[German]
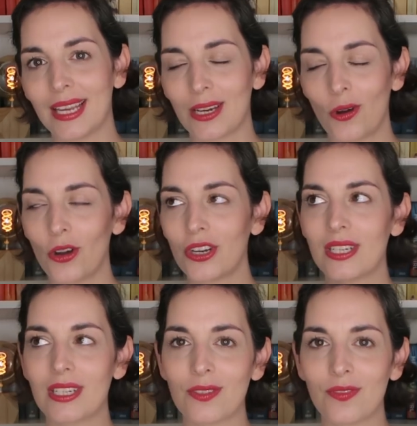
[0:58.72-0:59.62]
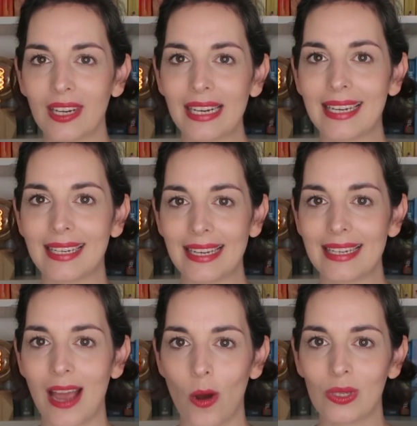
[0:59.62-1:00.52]
ich konnte es wirklich
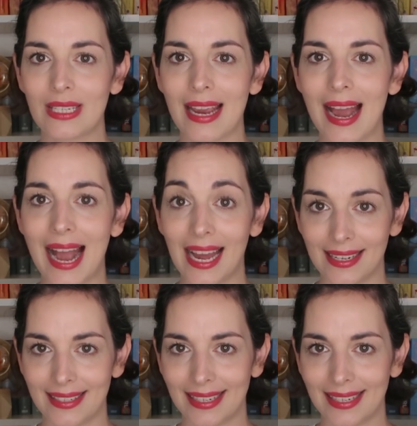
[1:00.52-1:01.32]
nicht aus der Hand